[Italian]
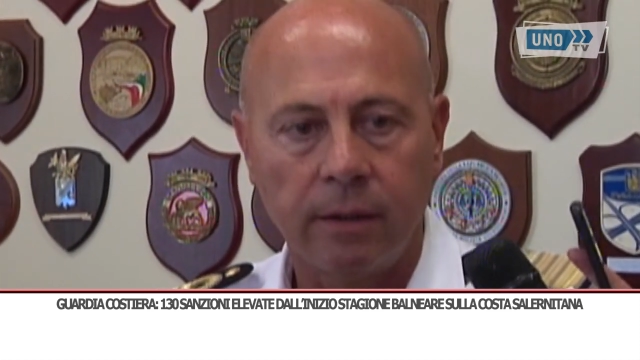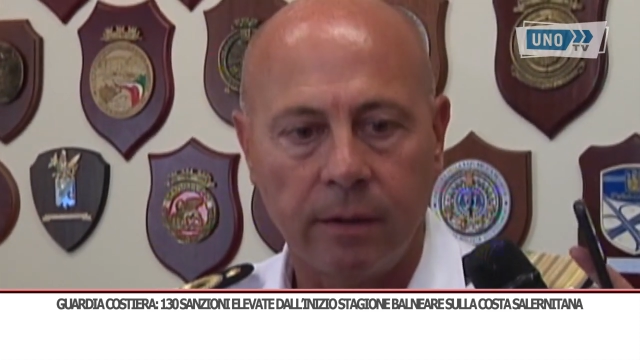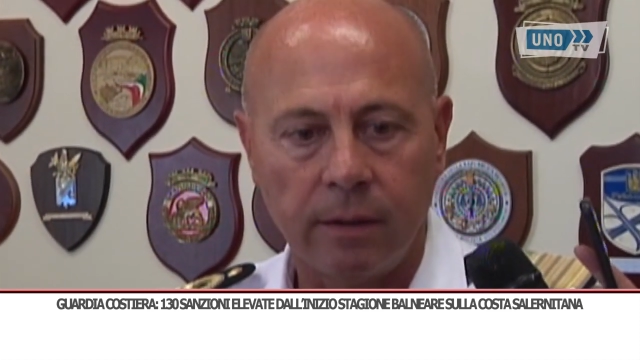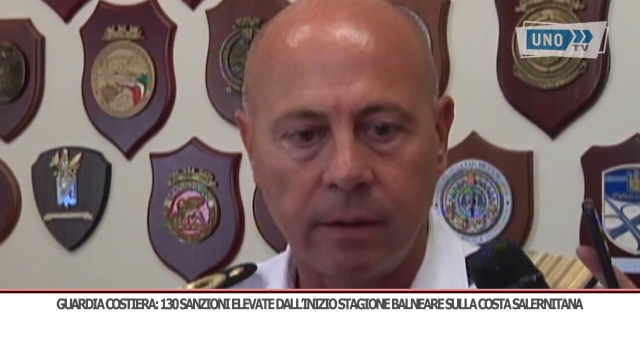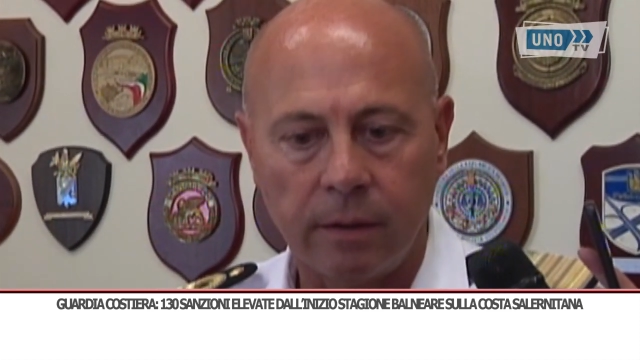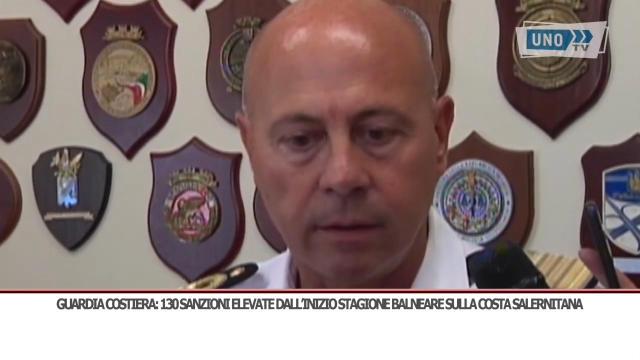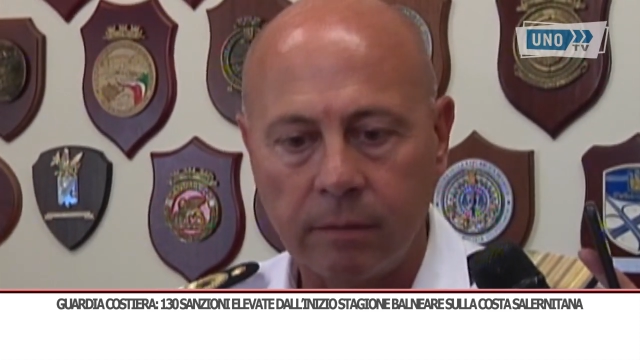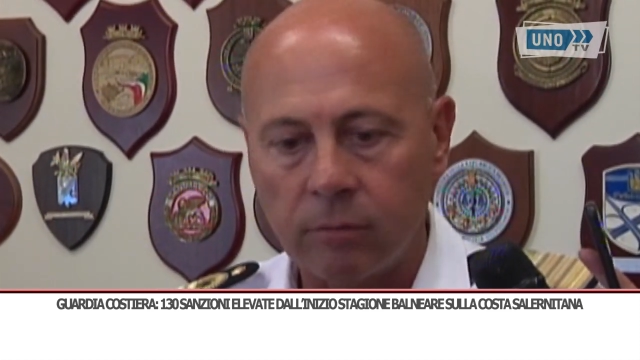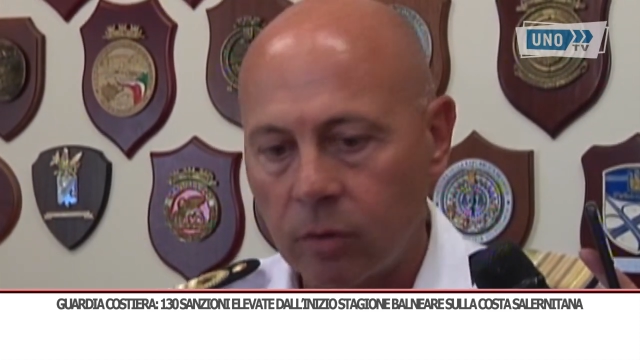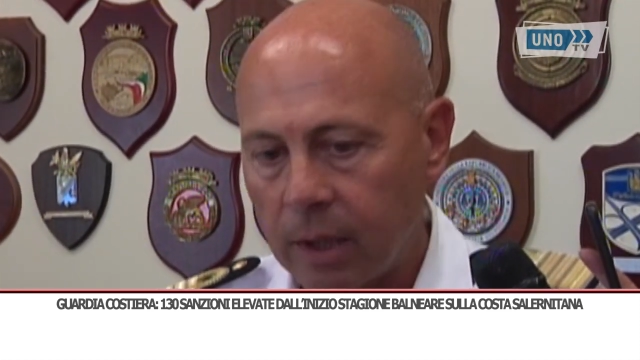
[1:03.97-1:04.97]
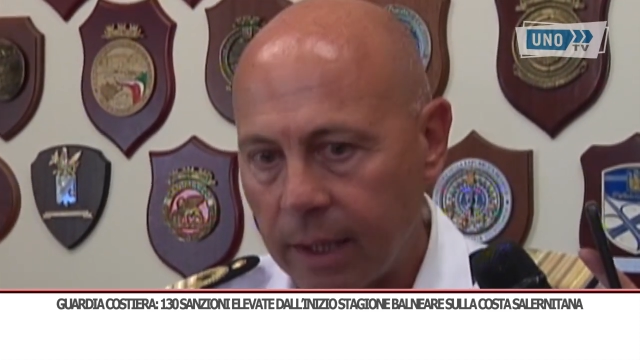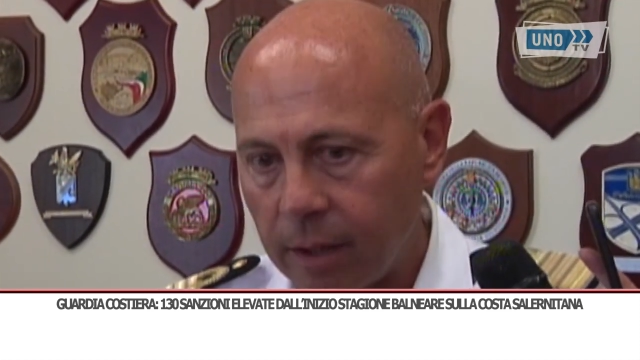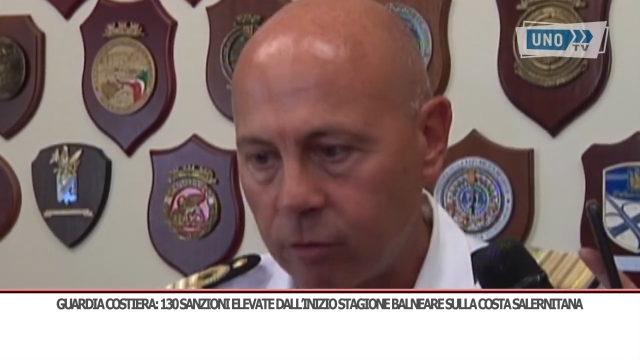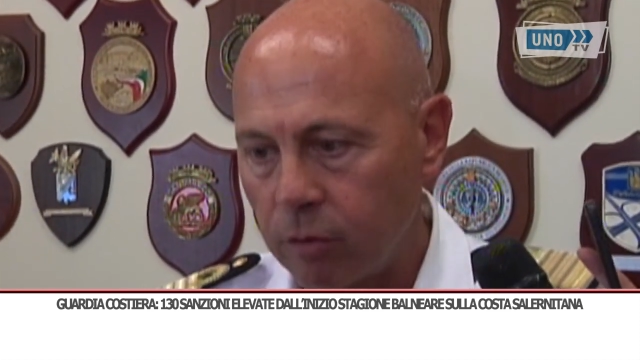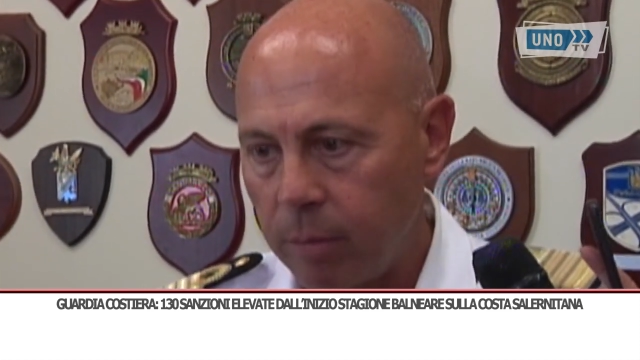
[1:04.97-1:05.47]
Eh, non a
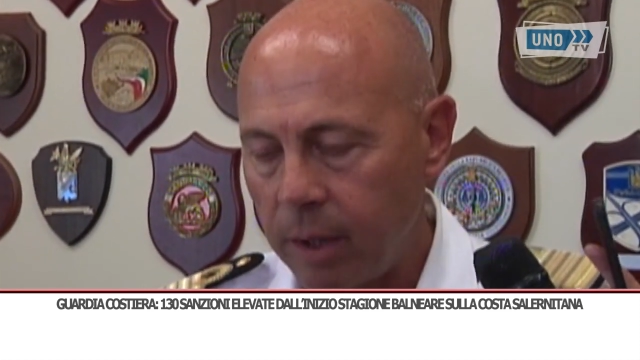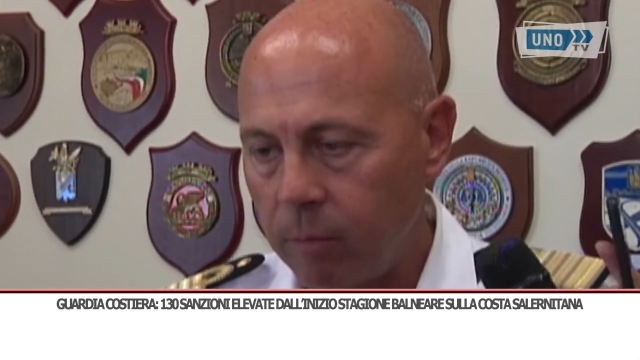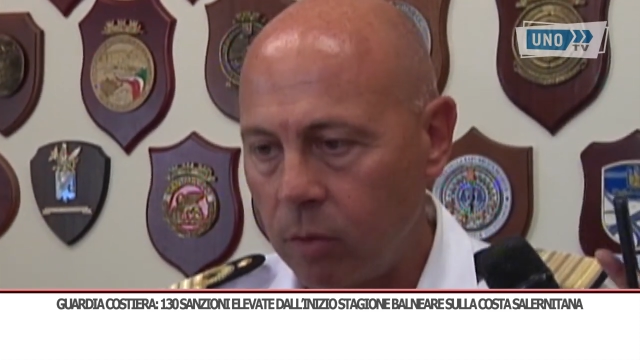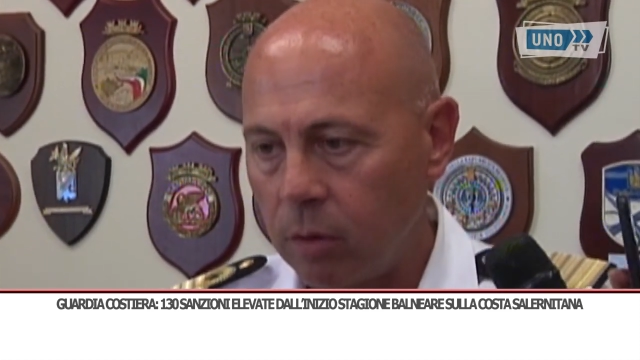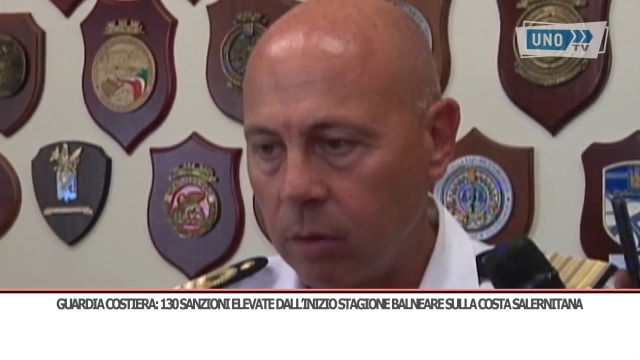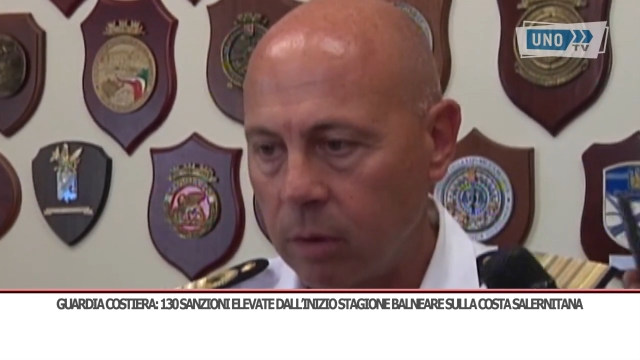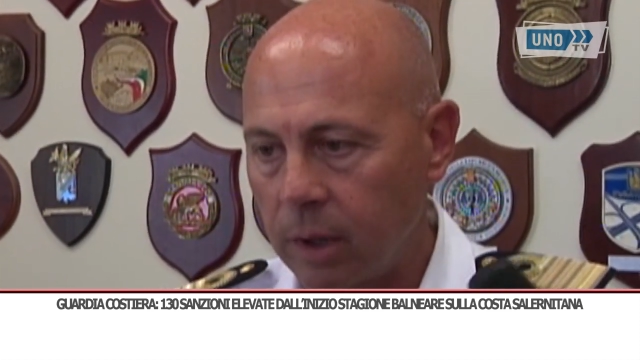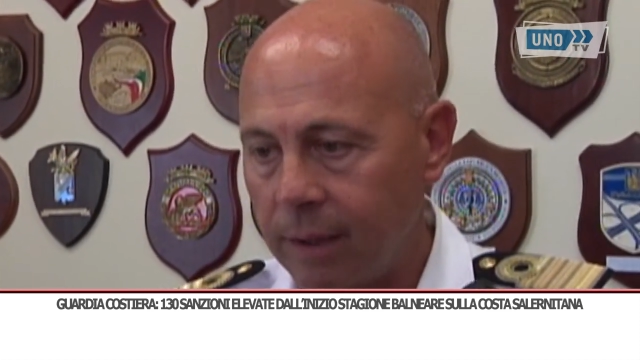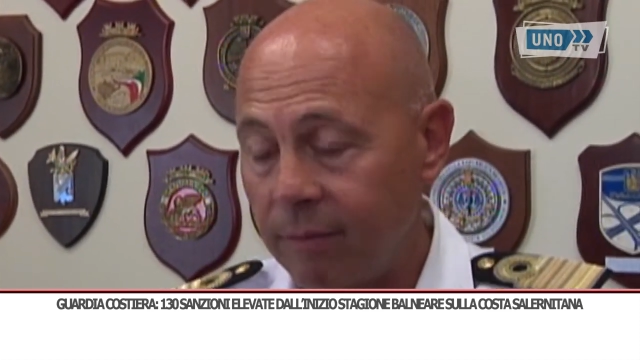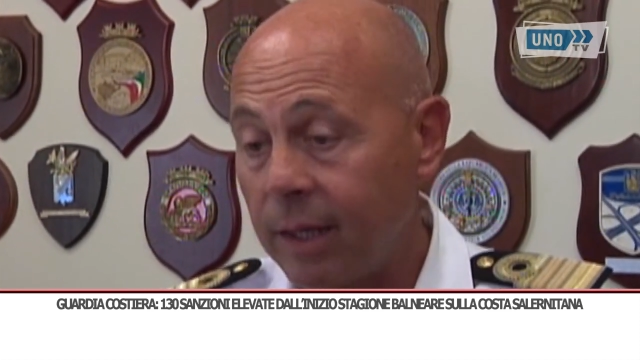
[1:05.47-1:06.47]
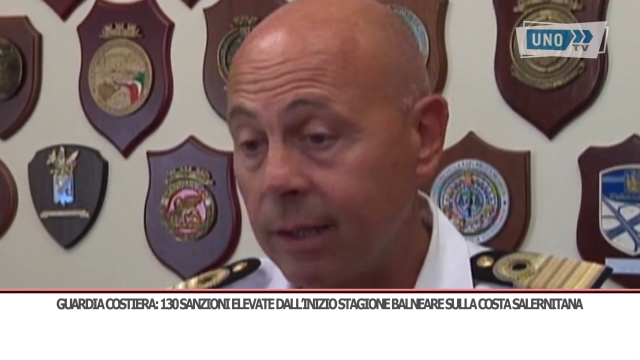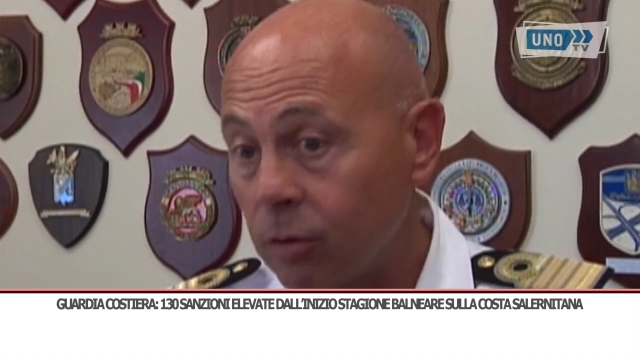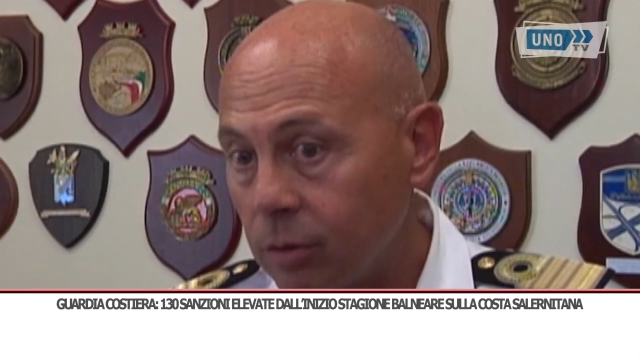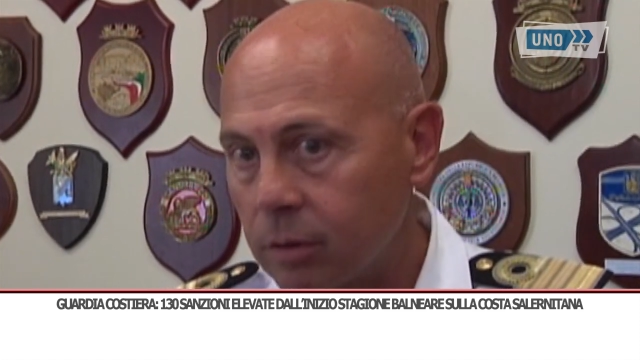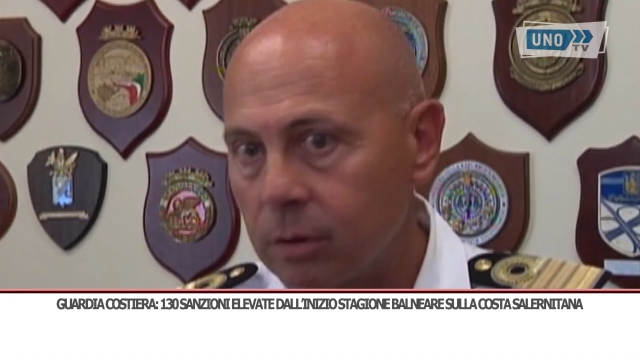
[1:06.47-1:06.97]
caso abbiamo
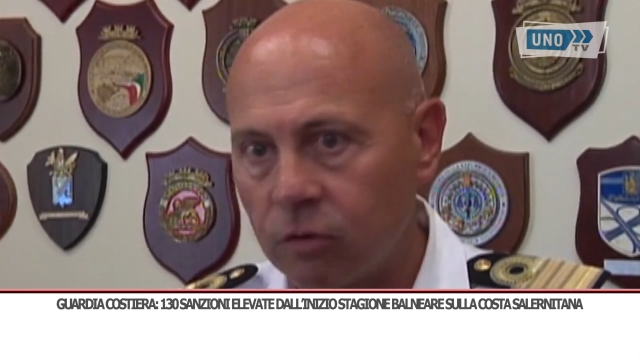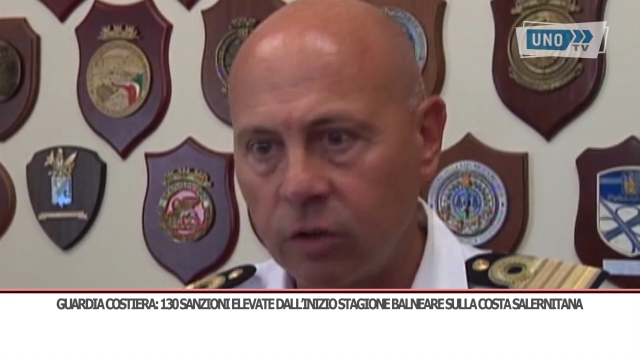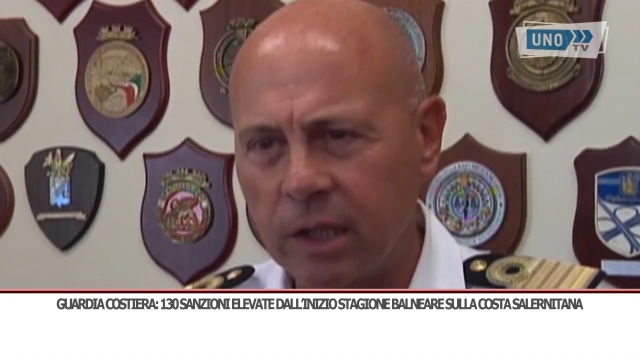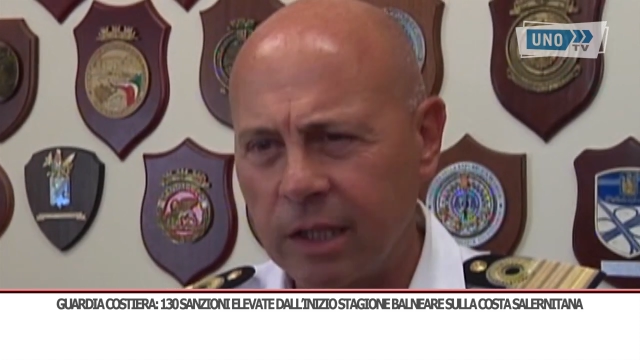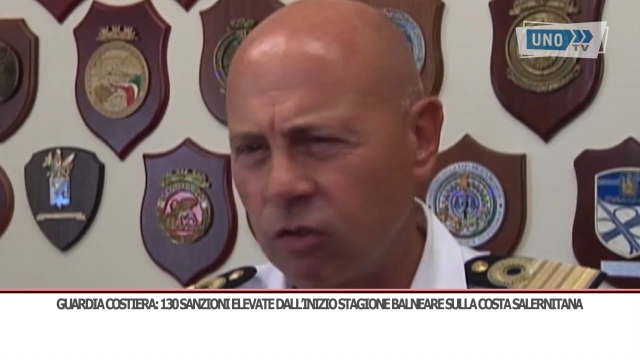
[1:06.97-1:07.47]
elevato circa